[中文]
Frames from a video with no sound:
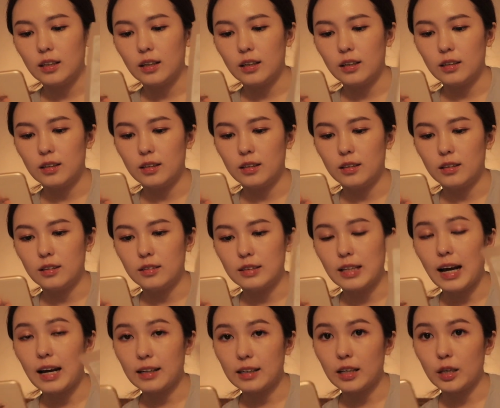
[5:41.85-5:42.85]
大
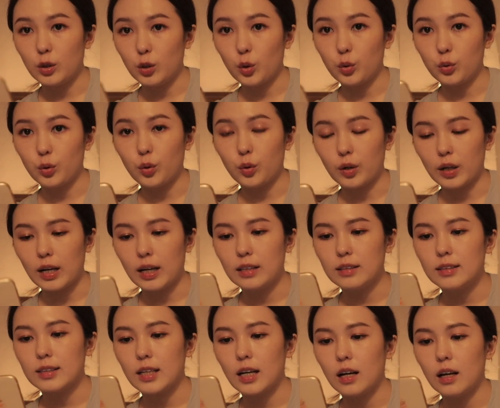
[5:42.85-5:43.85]
家可以用用看
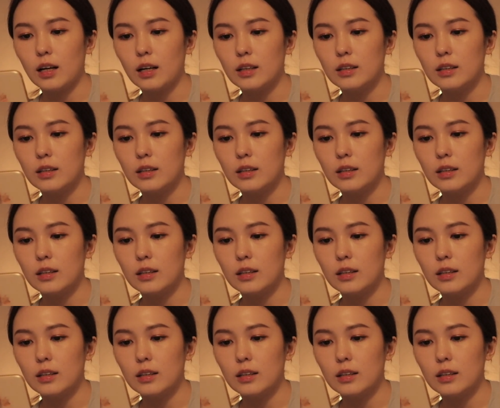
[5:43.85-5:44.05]
这样。